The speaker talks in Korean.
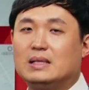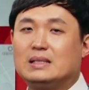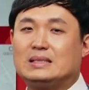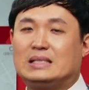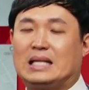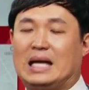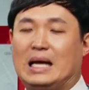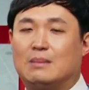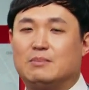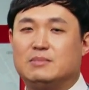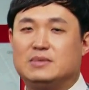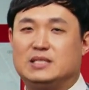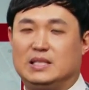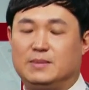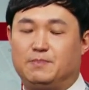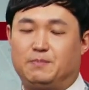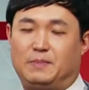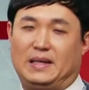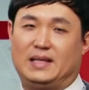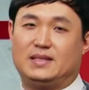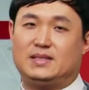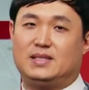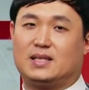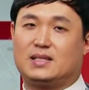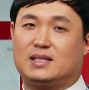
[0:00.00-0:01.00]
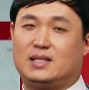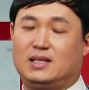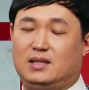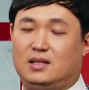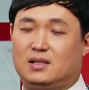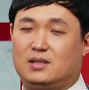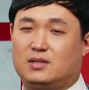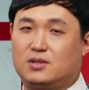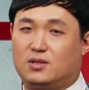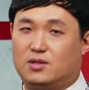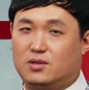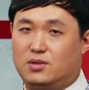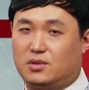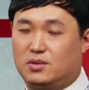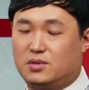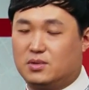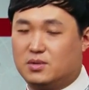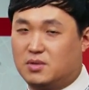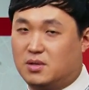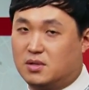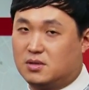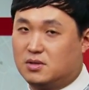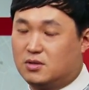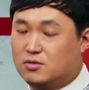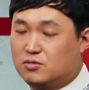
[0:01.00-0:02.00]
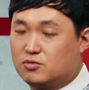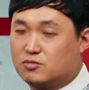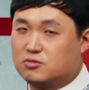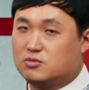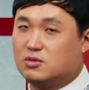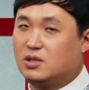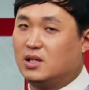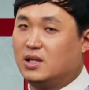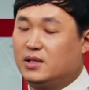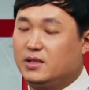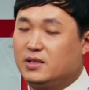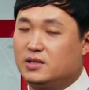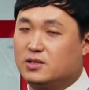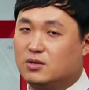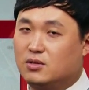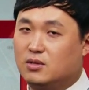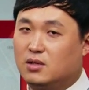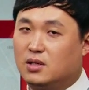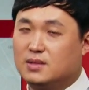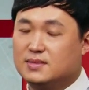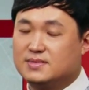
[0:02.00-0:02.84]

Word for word: 잠시 반짝하는 그런 관광특구가 아니죠.